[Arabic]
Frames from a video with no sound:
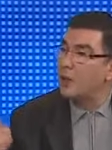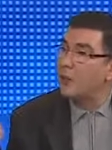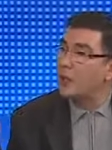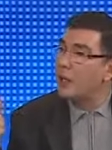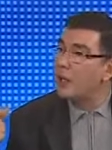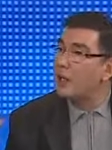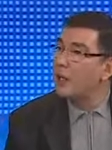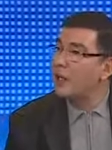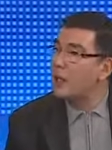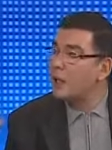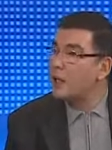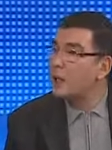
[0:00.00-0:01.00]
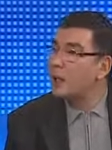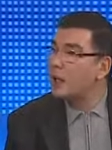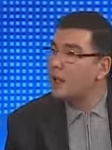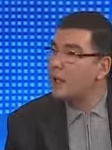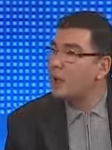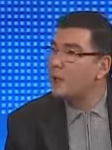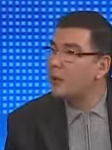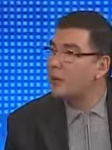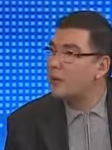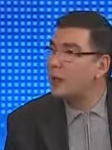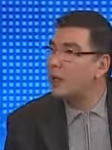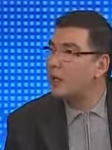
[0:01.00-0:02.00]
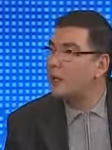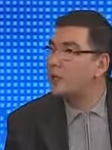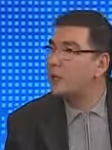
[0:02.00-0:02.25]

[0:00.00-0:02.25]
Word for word: ولكن العقل الغربي من الآن